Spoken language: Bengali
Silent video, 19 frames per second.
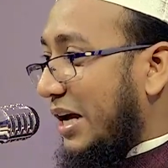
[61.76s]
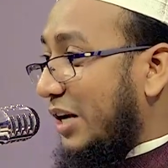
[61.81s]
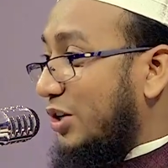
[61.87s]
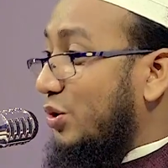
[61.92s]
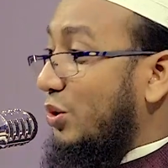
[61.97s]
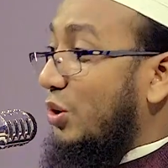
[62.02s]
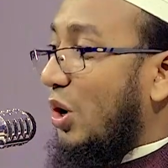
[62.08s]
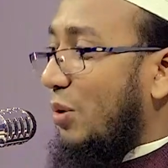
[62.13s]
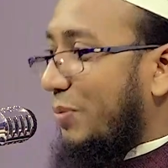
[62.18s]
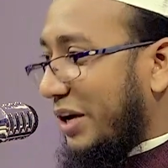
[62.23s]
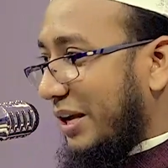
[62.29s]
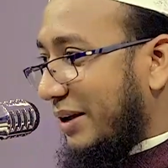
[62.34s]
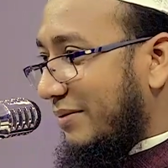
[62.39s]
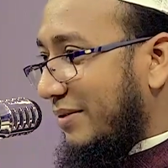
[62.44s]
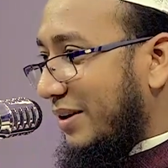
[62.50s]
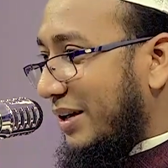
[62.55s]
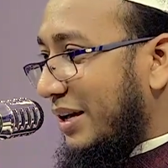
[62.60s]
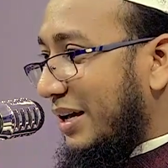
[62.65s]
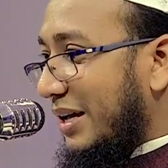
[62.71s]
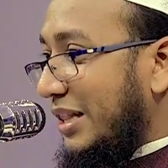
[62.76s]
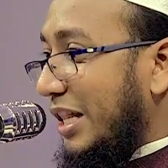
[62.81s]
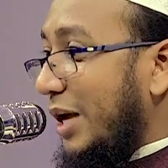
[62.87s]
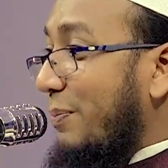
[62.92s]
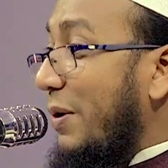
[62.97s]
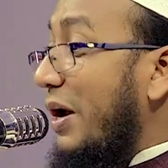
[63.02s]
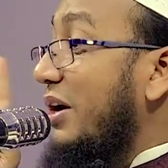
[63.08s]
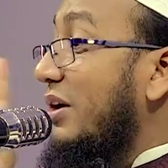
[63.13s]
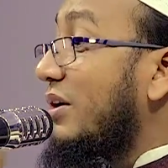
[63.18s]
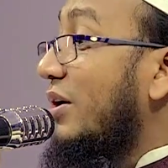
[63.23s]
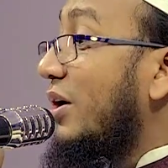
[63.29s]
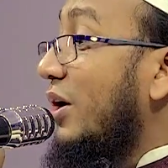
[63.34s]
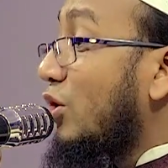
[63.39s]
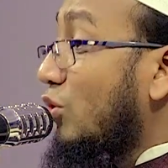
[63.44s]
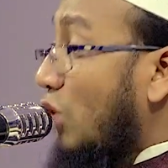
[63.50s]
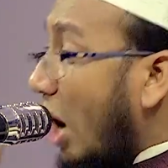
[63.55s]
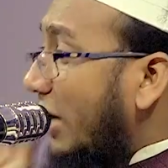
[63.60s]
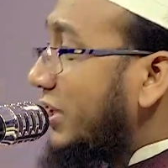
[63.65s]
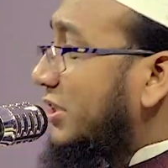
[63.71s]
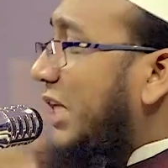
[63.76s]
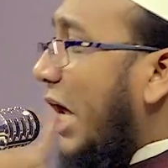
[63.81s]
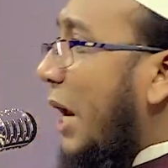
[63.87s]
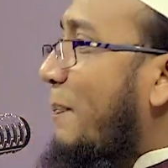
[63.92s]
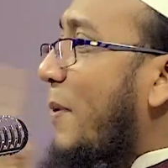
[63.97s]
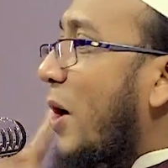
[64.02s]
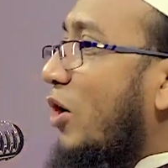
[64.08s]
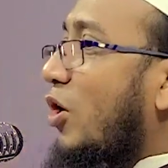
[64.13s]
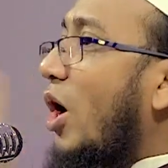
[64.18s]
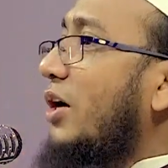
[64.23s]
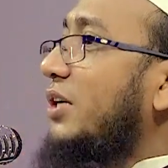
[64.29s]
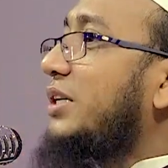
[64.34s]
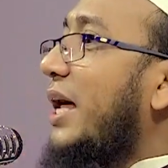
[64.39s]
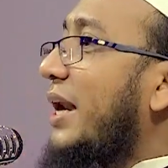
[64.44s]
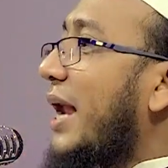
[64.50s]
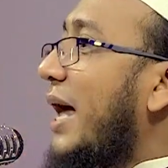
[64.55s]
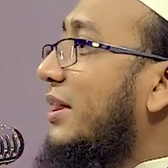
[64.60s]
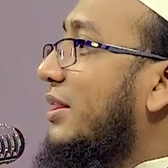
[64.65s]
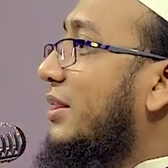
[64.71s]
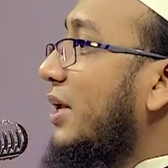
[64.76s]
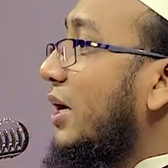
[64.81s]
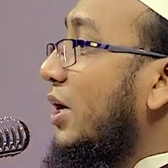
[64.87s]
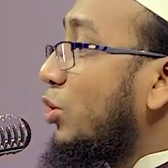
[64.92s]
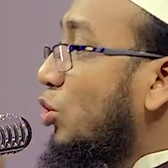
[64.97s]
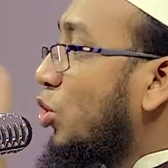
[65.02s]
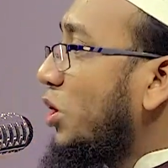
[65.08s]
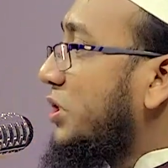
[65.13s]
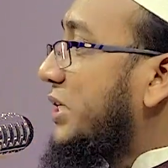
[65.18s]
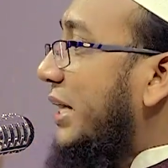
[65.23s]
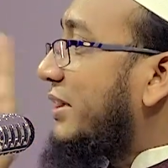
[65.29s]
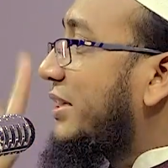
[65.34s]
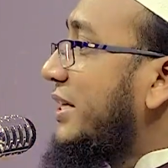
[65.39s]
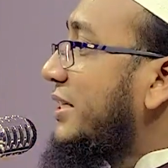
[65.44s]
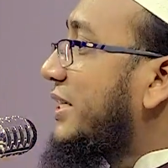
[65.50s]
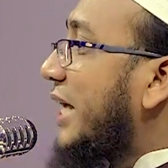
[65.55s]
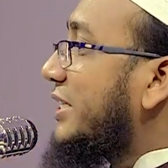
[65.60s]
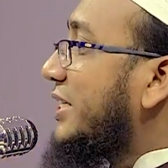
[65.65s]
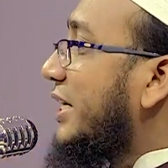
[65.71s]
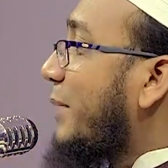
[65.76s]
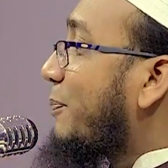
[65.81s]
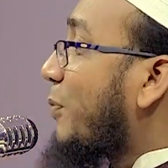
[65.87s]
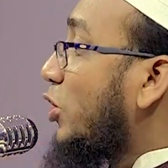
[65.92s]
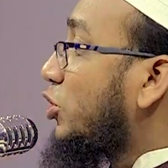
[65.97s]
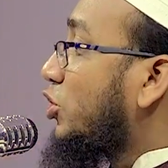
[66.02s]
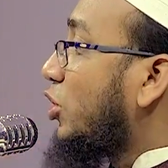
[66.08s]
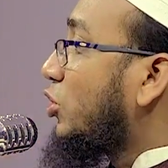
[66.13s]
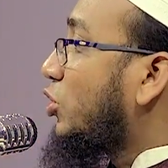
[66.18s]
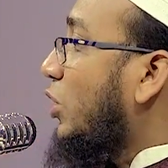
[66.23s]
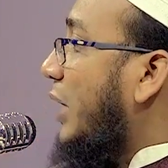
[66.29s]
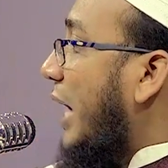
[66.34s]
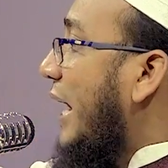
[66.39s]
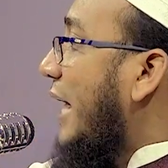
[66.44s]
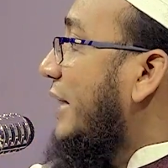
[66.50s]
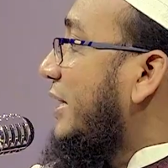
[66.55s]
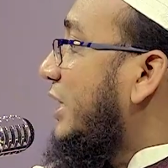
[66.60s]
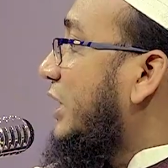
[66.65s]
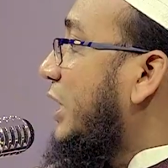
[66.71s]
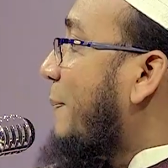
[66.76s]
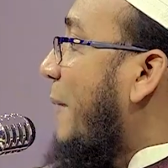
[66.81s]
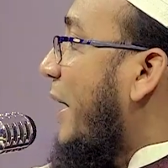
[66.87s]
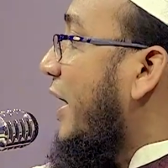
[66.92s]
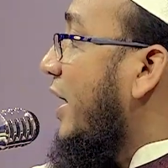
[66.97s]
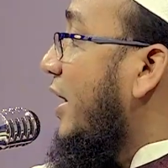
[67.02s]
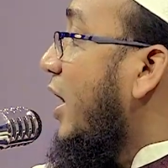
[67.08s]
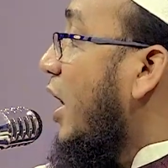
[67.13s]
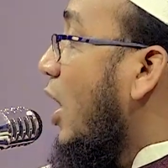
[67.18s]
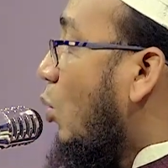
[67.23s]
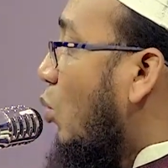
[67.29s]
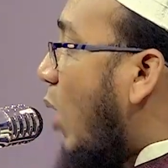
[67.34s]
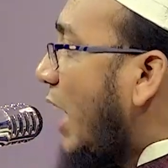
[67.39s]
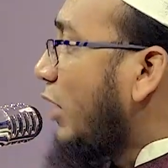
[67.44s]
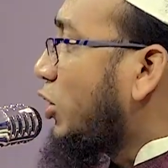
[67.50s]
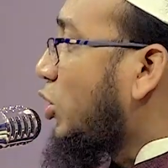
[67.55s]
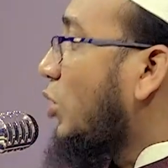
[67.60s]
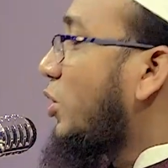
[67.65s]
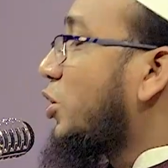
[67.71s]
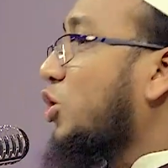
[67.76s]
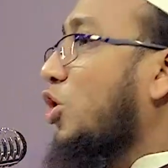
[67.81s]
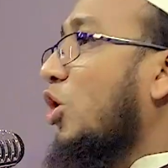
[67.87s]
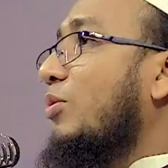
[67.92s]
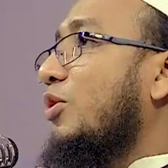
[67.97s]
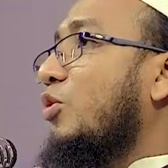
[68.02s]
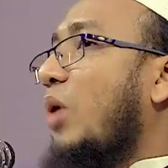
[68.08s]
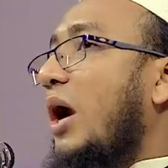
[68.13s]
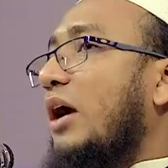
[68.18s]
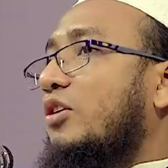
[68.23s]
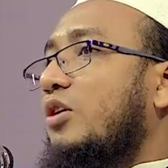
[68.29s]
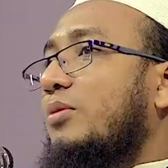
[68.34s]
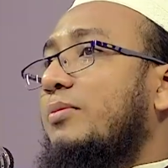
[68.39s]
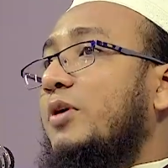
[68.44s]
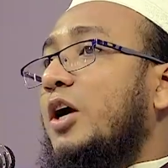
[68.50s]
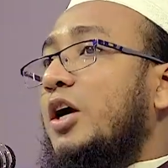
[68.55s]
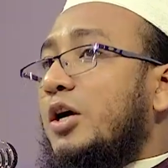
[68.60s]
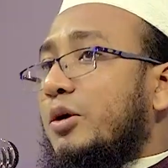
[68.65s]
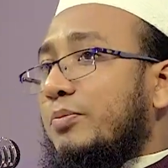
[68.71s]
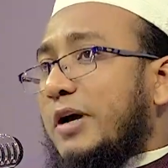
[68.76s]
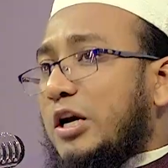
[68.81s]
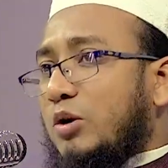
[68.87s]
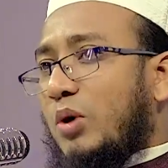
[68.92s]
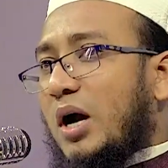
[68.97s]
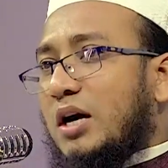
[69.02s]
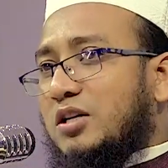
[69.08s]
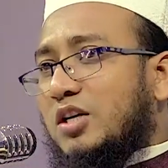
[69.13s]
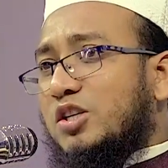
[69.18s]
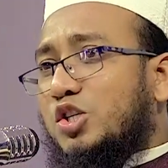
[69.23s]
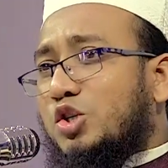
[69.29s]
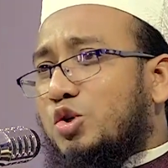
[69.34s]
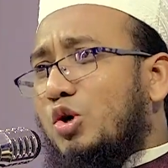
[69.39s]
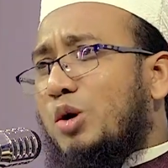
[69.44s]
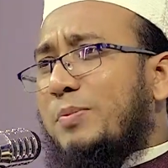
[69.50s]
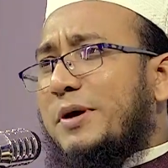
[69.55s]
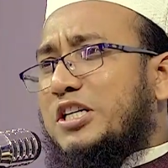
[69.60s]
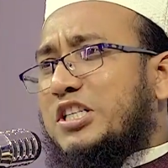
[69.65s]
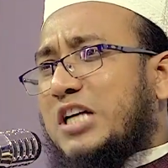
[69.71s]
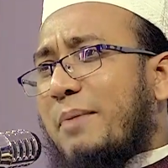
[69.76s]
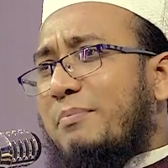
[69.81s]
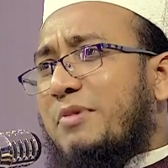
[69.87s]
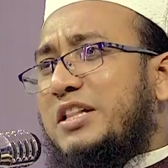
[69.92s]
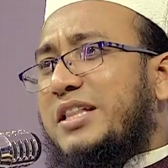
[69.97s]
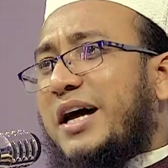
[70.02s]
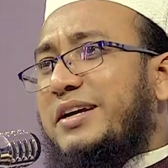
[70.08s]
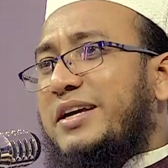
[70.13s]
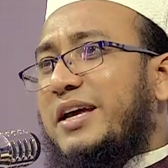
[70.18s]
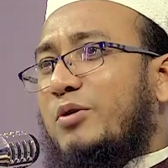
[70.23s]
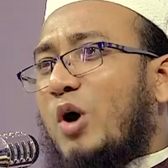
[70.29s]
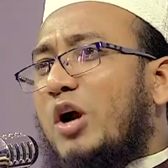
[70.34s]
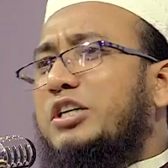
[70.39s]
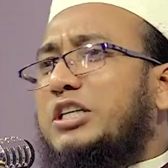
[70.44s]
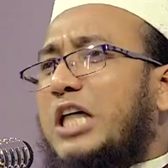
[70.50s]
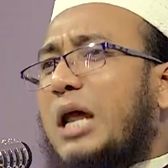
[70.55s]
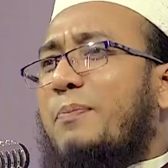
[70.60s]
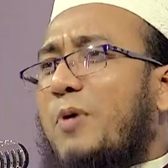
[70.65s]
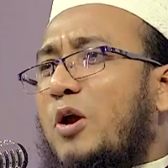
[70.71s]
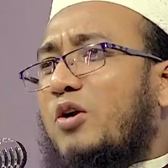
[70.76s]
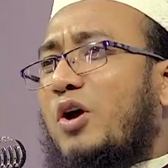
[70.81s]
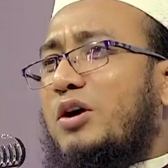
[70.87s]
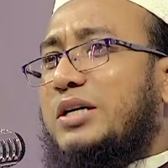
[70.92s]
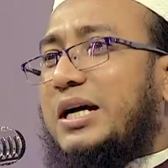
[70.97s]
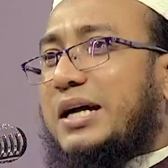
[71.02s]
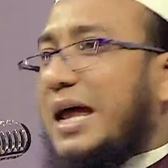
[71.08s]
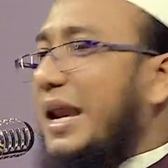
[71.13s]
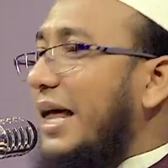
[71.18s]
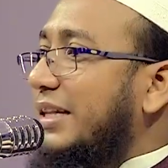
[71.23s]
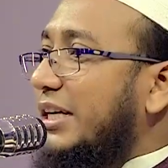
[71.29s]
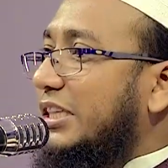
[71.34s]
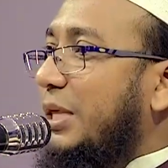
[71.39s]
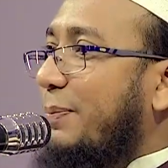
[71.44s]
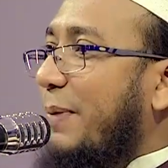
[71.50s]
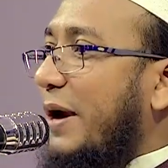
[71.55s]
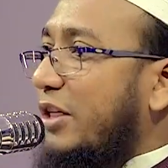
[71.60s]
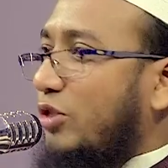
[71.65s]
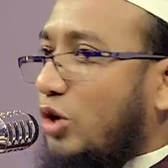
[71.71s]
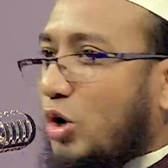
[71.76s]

খেলা শুরু হবে দেখবেন ঘন্টার পর ঘন্টা রাত দুইটা তিনটা জেগে পর্যন্ত খেলা দেখতে পারে ওয়ালটন ওয়ালটন মানে ওয়ালটন শোরুমের সামনে দাঁড়িয়ে ঘন্টার পর ঘন্টা খেলা দেখতে পারে